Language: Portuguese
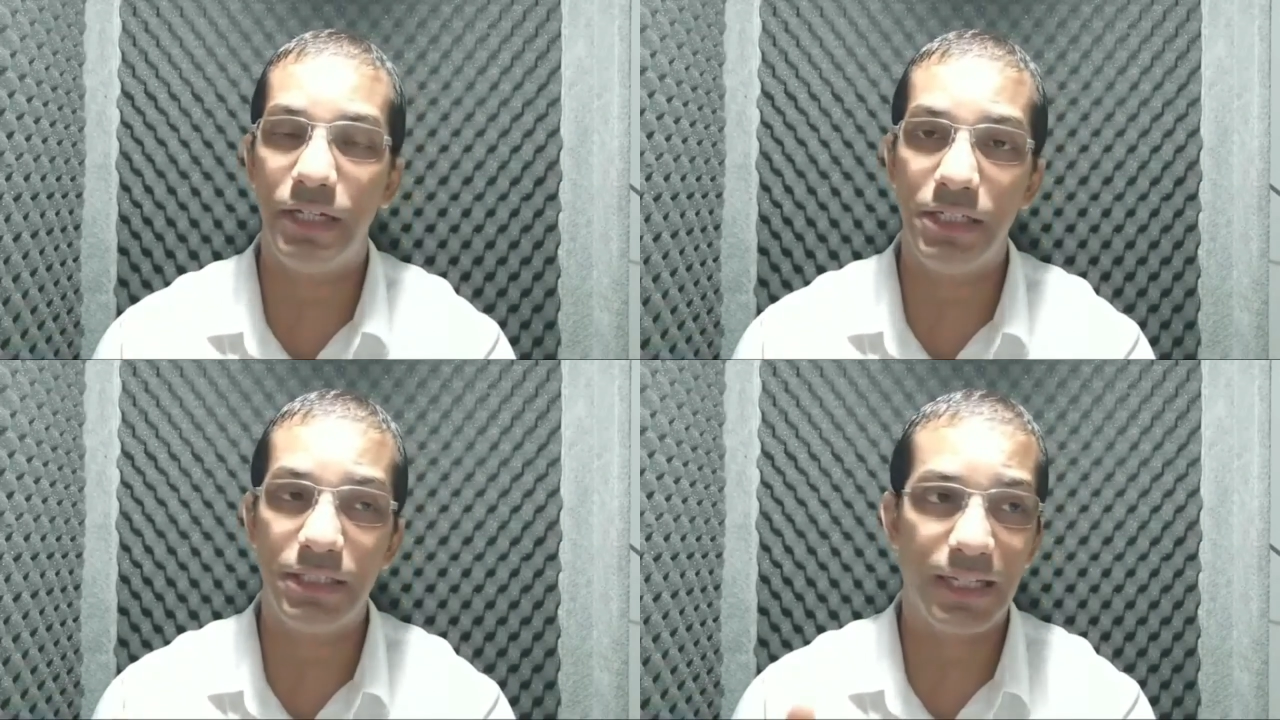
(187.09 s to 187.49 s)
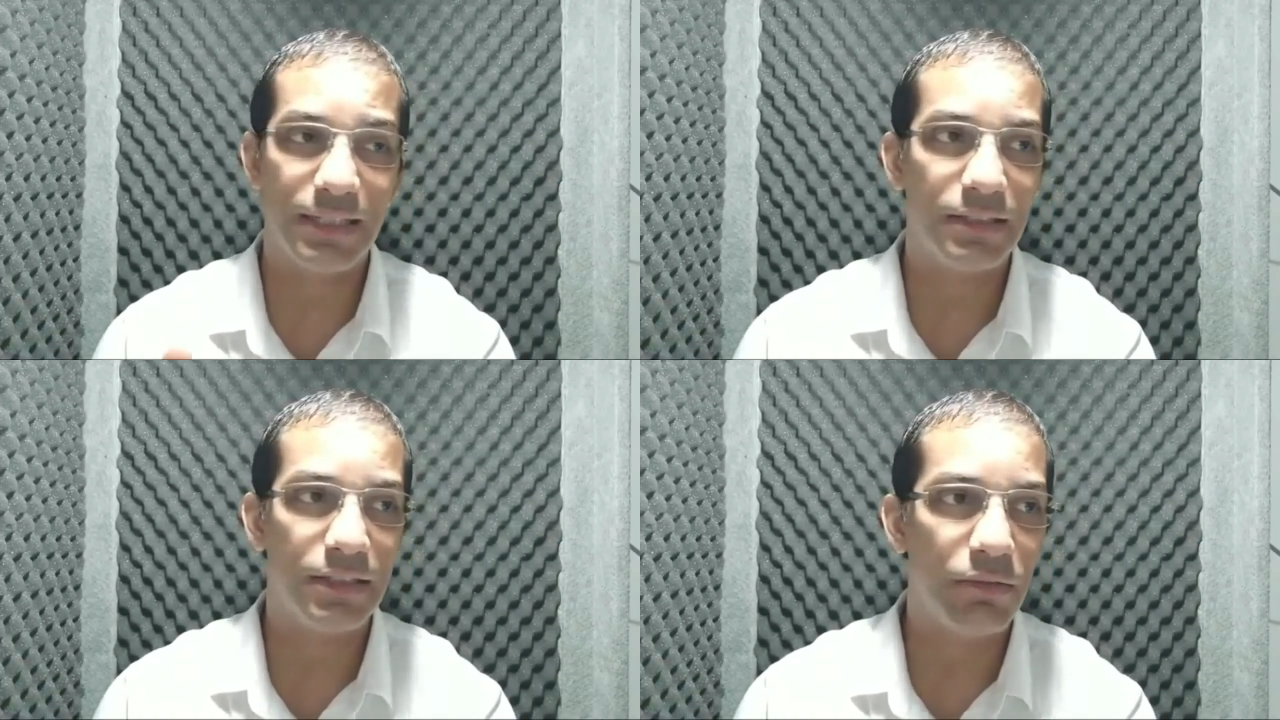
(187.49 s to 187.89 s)
E a gente está
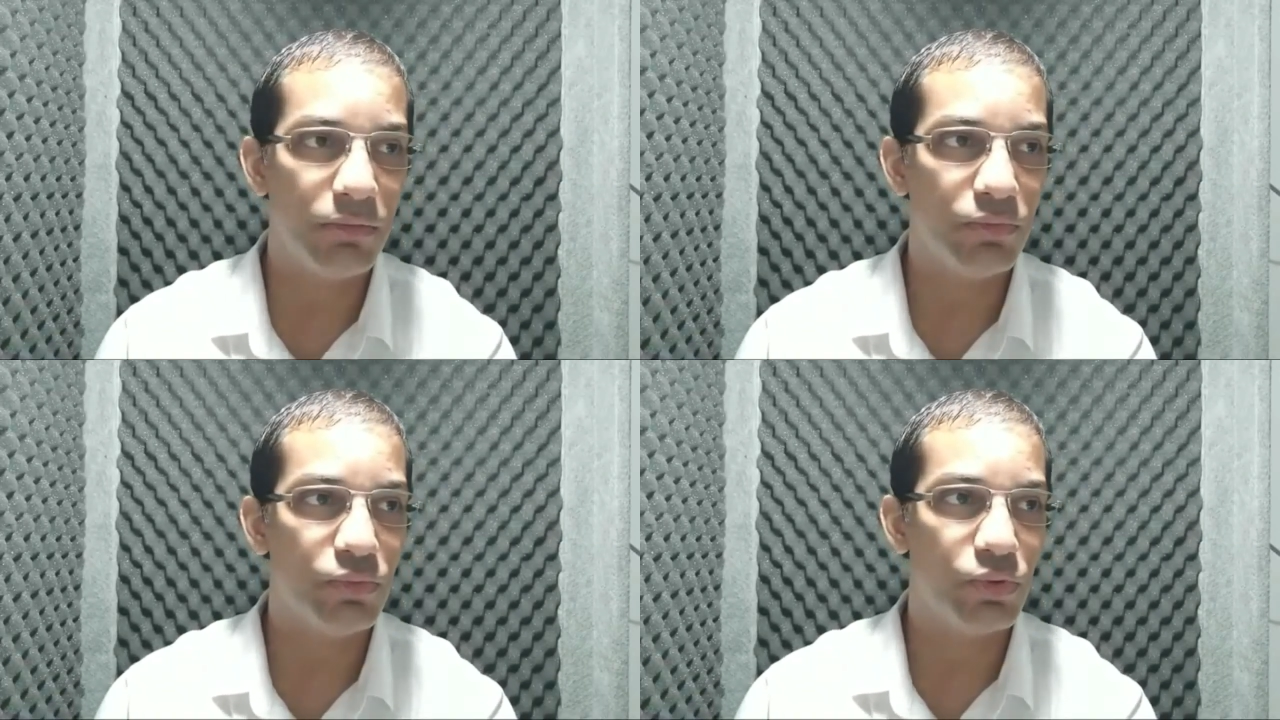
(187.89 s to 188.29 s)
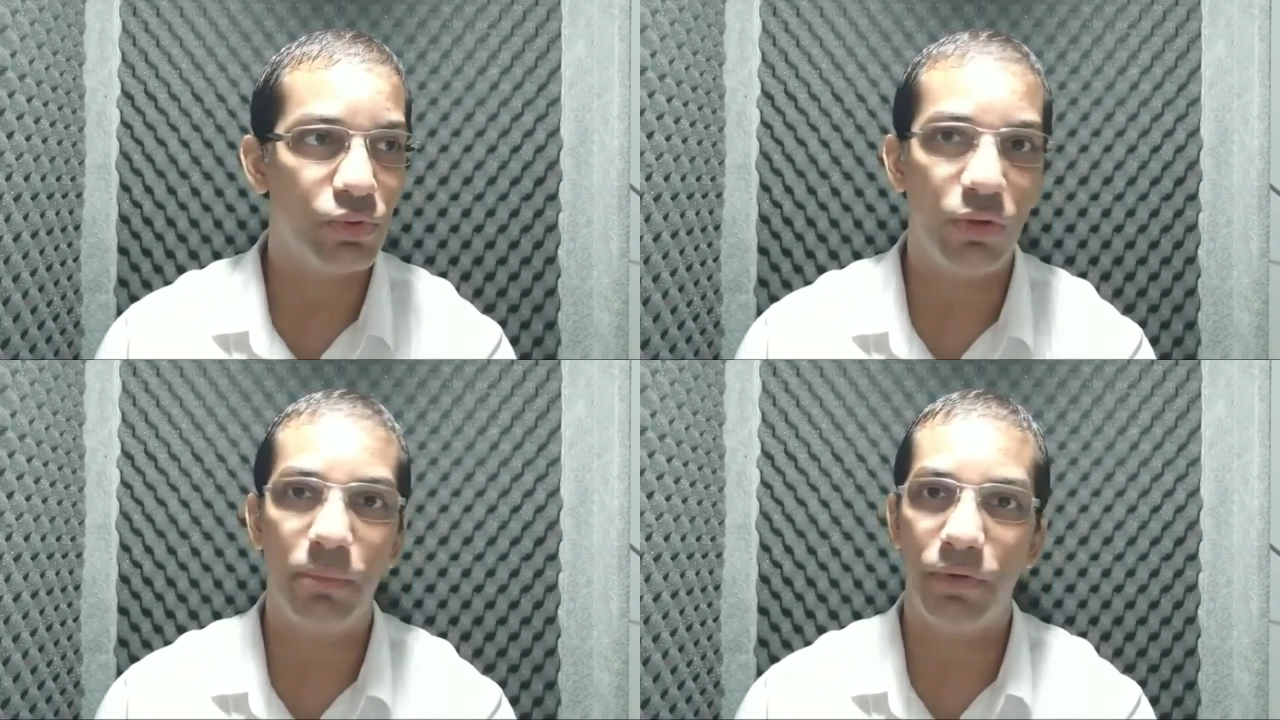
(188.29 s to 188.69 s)
tão num
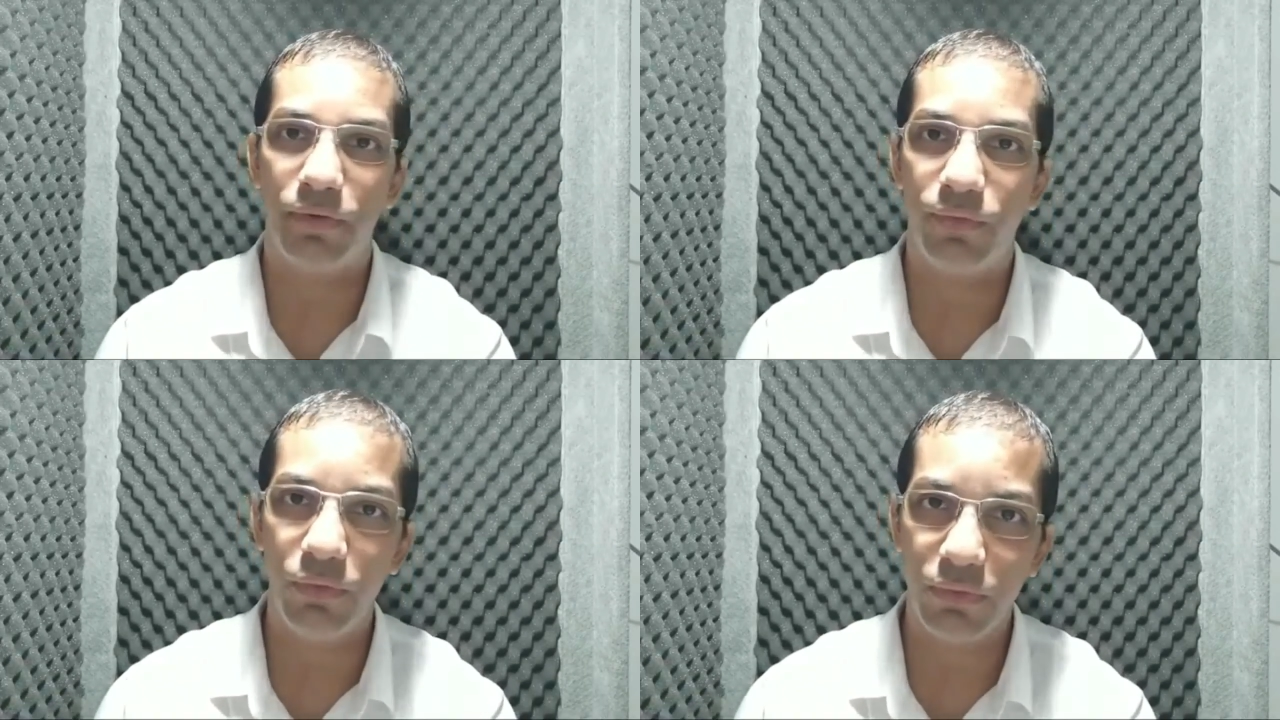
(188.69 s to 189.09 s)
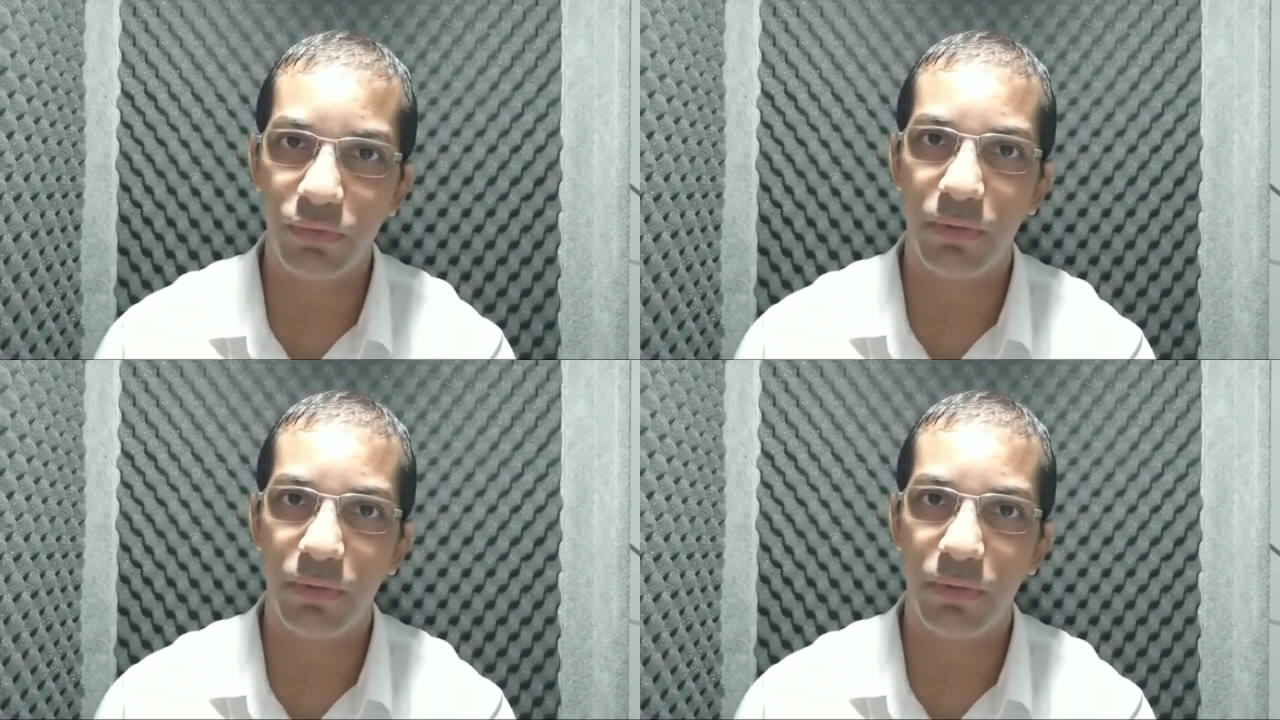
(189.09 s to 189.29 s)
sono profundo,